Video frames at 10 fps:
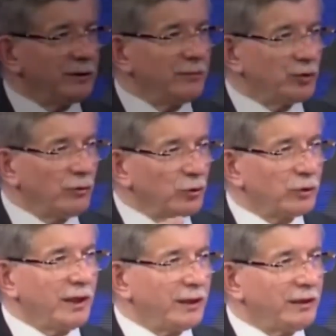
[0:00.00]
devrettiğimiz o
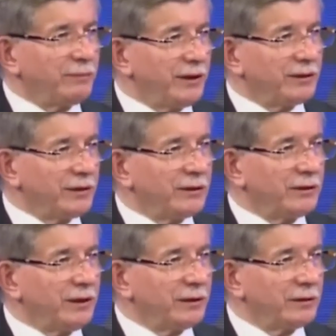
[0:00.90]
mutlak AK Parti
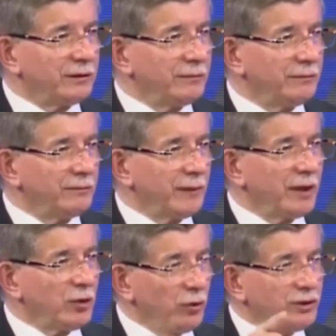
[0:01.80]
iktidarını
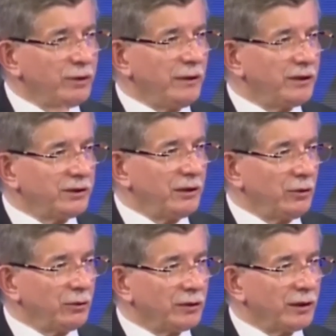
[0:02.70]
önce
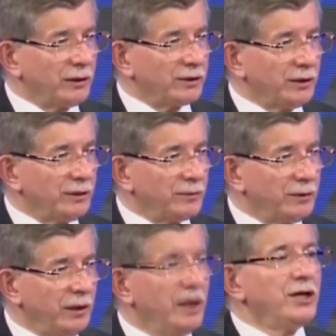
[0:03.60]
Bahçeli ile ortaklaşa
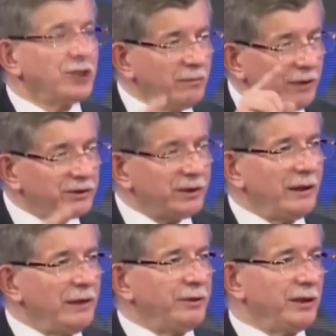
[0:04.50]
yaptı. Şimdi
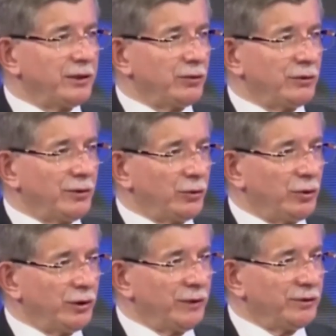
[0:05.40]
Bahçeli ile birlikte de
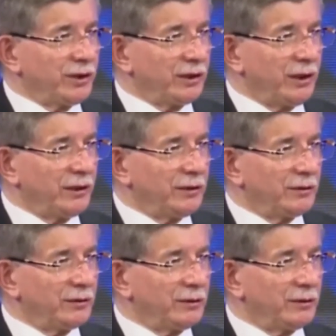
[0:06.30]
koruyamayacak hale